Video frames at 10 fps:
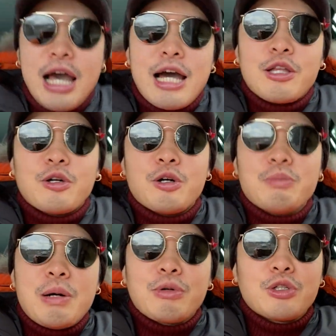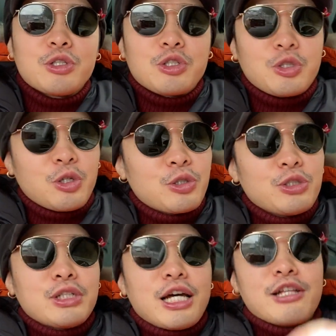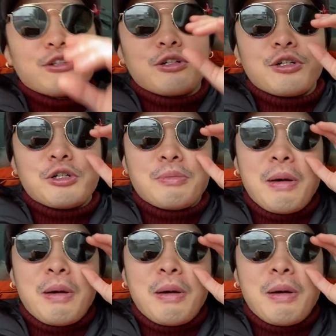あの、まあ、僕のちょっと、あの、